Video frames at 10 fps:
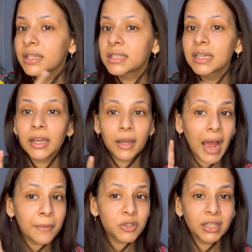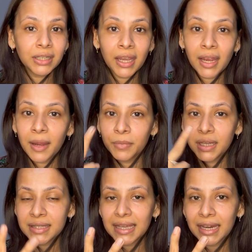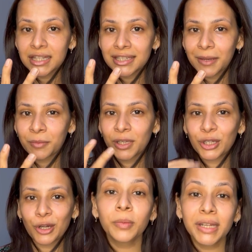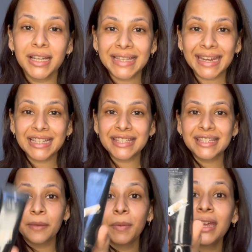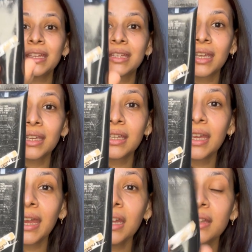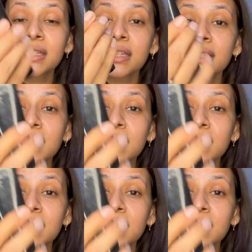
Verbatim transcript: ठीक है अब चलते हैं अपने सेकंड स्टेप की तरफ मेरा सेकंड स्टेप है ये ये है दिस इज द